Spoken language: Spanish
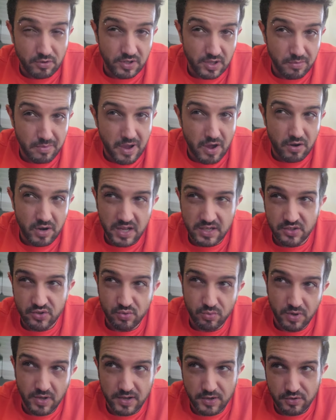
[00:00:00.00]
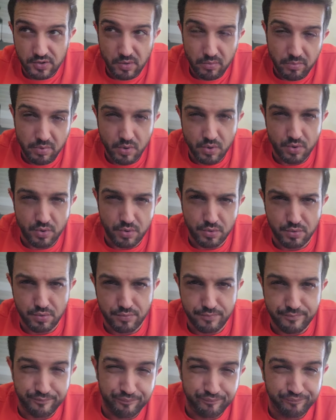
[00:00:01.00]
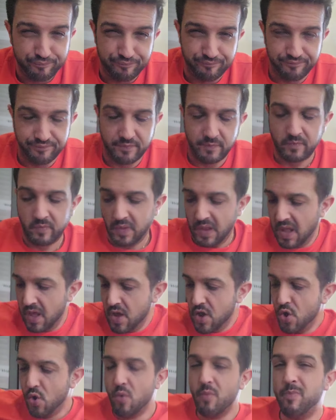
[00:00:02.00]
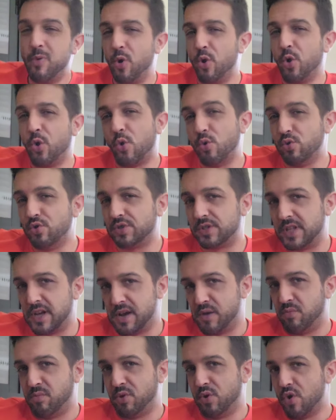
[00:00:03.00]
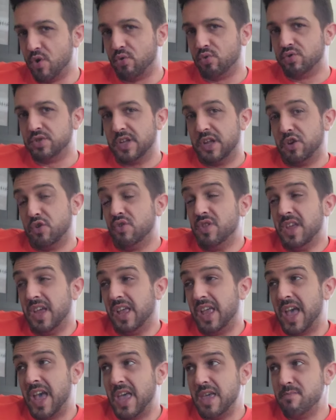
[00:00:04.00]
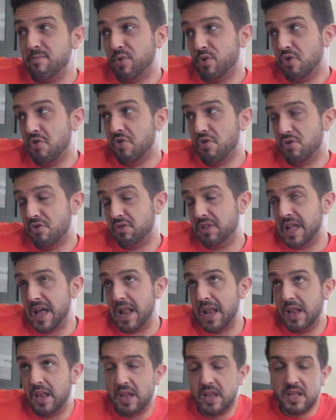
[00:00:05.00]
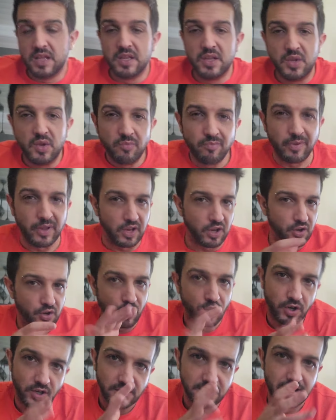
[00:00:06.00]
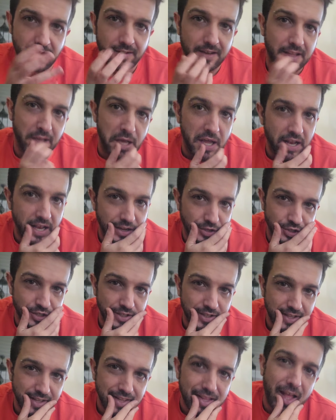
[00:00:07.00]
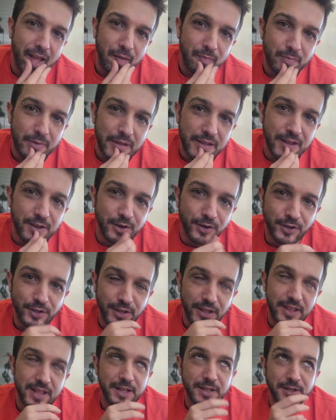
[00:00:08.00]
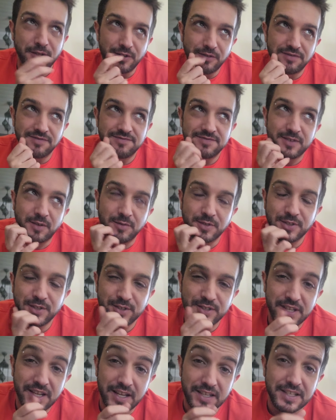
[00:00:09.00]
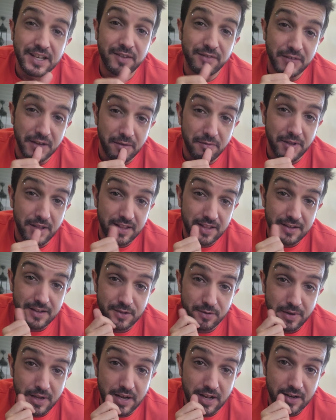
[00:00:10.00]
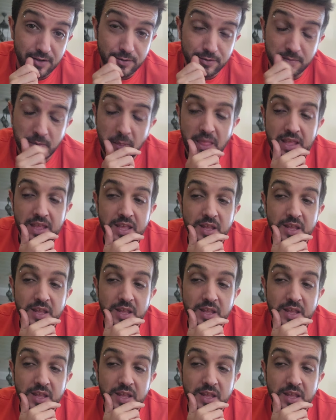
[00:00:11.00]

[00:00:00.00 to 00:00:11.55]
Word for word: a última hora estuvo la cosa un poco un poco justa, un poco justa. No llegué ahí por tal, pero estaba ya a los 70 y pico yo diciendo, uff, como esto sigue así, al final me voy a tener que tomar algo.